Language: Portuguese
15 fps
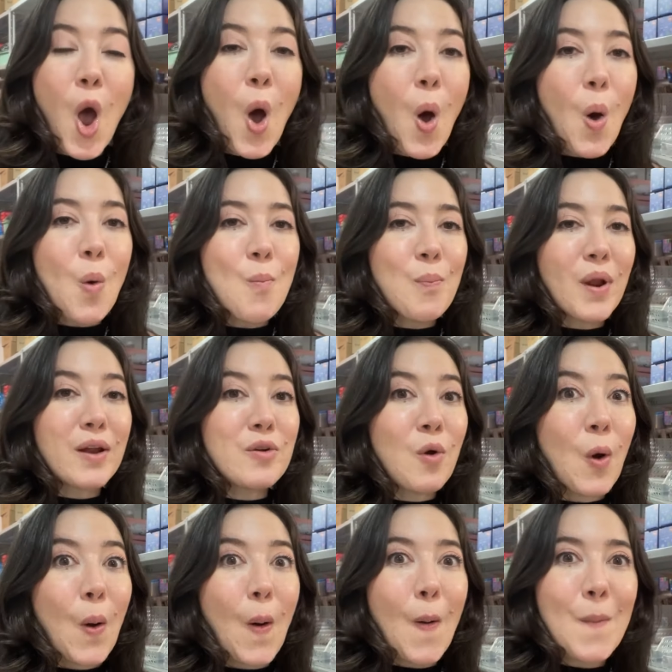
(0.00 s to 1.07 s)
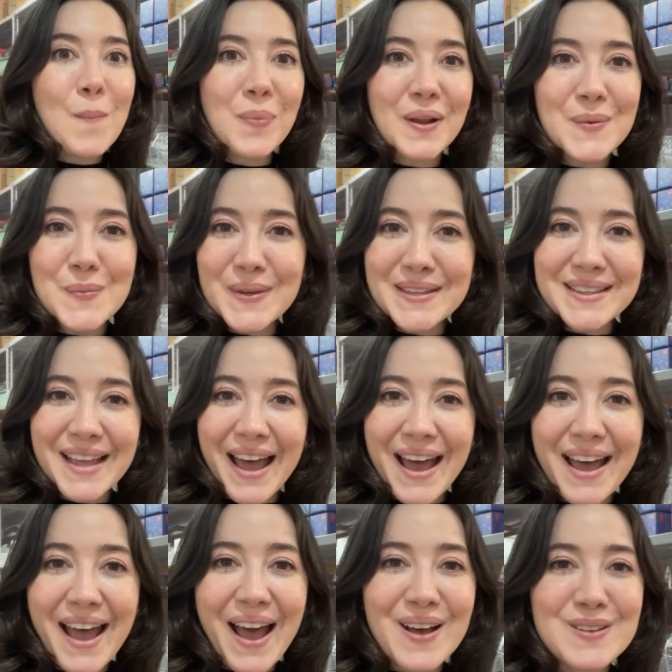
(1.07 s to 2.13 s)
ou um plano
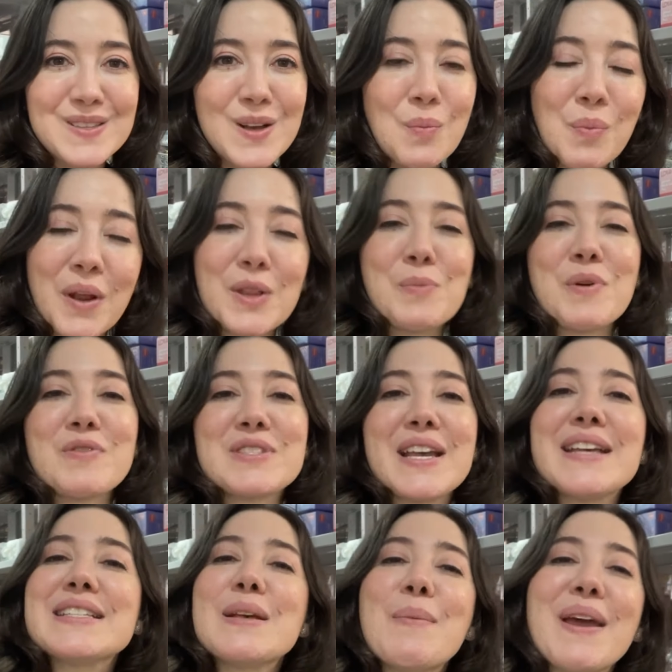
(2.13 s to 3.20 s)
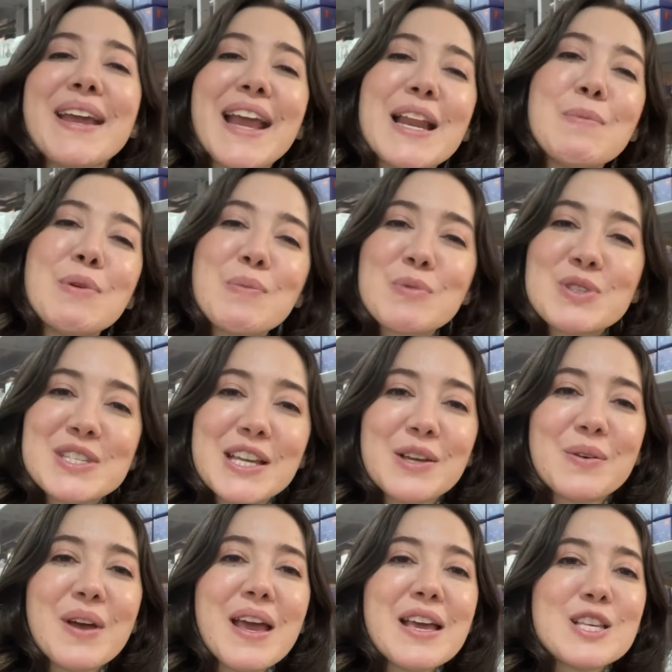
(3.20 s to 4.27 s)
complementar ao seu plano para você receber aquele
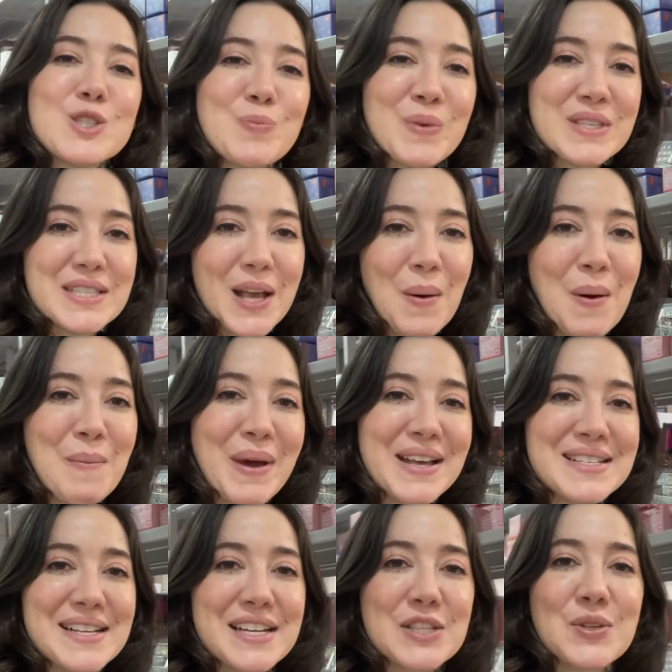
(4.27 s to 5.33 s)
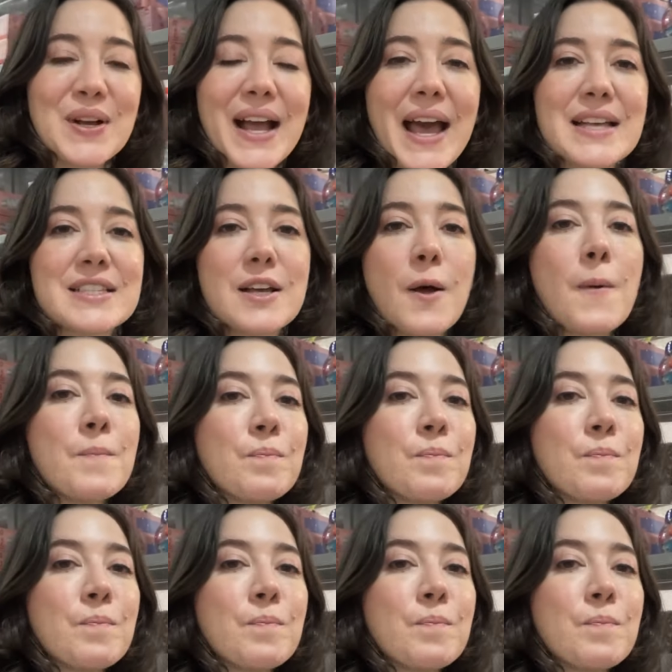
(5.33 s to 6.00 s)
mimozinho especial a mais aí na sua casa.